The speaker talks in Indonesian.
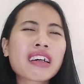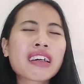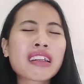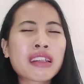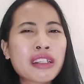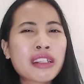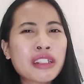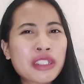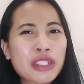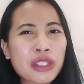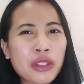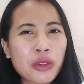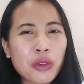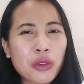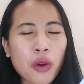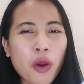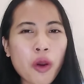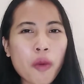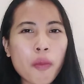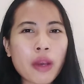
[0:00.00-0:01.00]
cringe
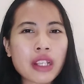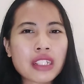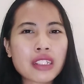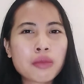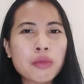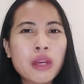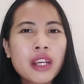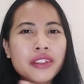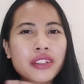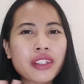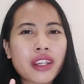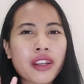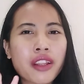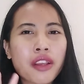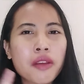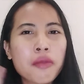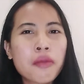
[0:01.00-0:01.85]
gitu loh pas baca di